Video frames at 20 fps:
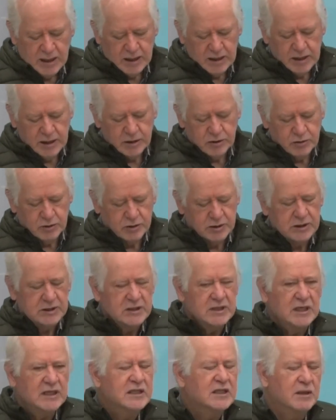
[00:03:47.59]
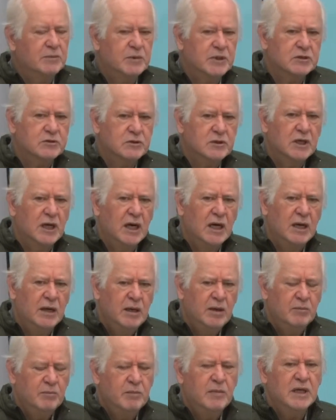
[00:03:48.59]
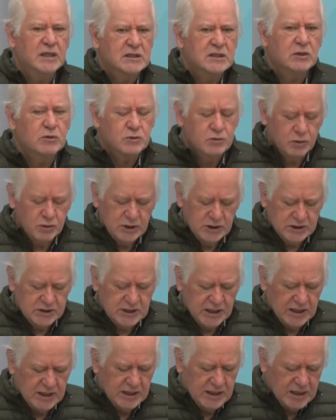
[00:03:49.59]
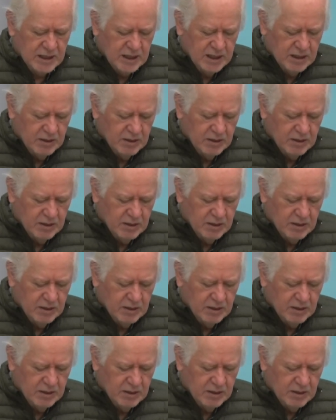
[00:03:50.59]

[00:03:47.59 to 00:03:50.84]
Y entonces es la persona más autorizada